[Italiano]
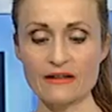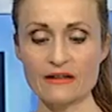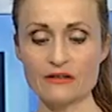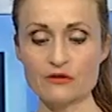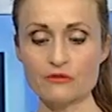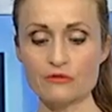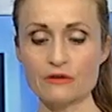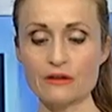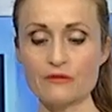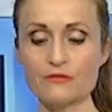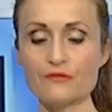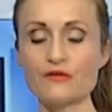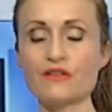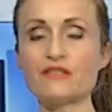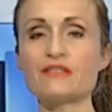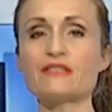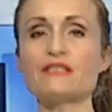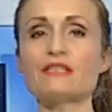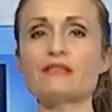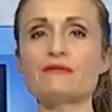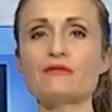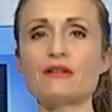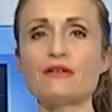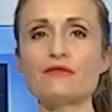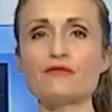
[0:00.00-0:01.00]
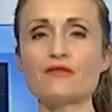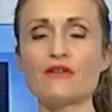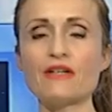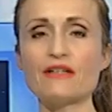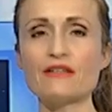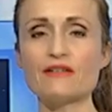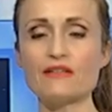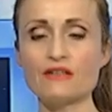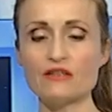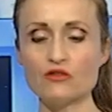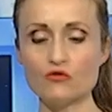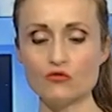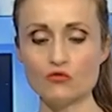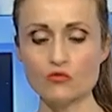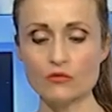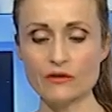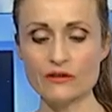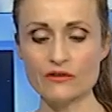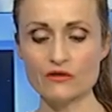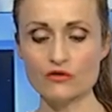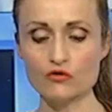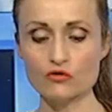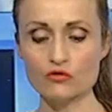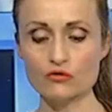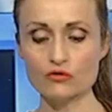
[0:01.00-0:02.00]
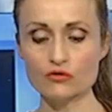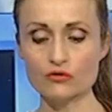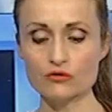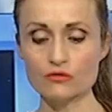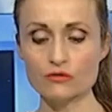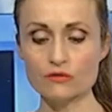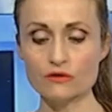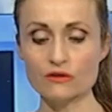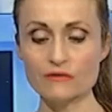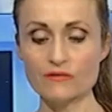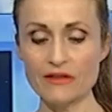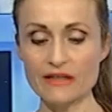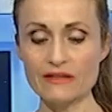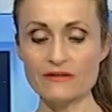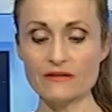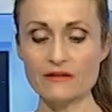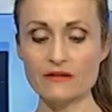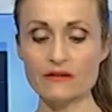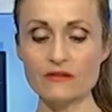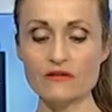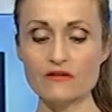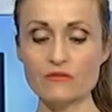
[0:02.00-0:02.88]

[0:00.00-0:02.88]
di un'effettiva fase 2 sono diversi